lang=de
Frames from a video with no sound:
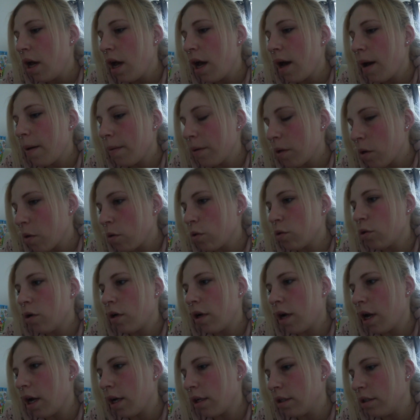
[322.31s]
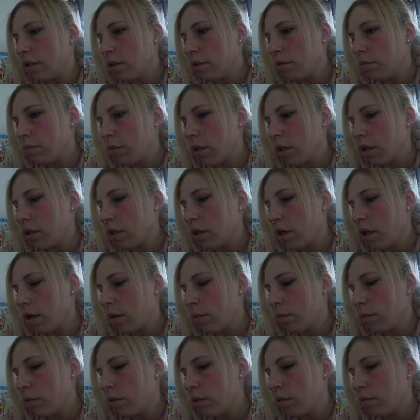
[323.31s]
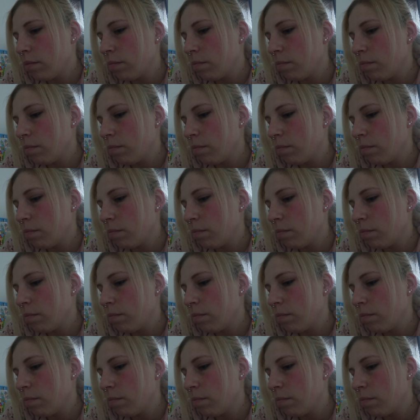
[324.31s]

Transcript: Habe ich auch schon lange nicht mehr gehabt.